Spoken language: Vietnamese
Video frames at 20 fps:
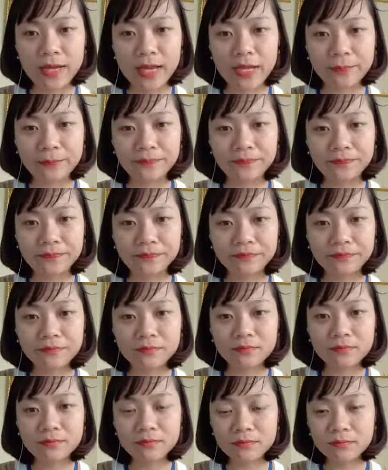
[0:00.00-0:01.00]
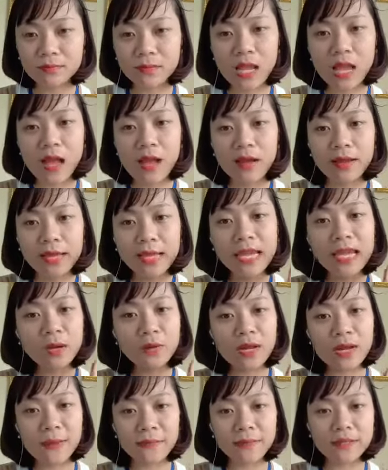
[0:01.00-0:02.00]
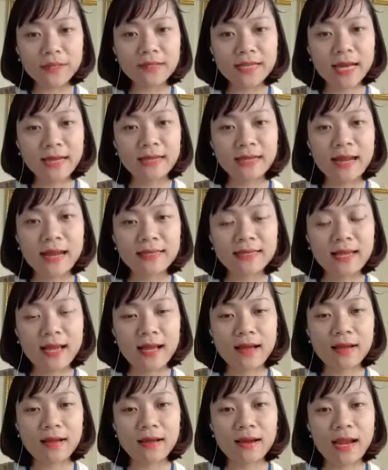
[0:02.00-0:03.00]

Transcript: ạ. Ưu điểm thứ nhất là gì ạ?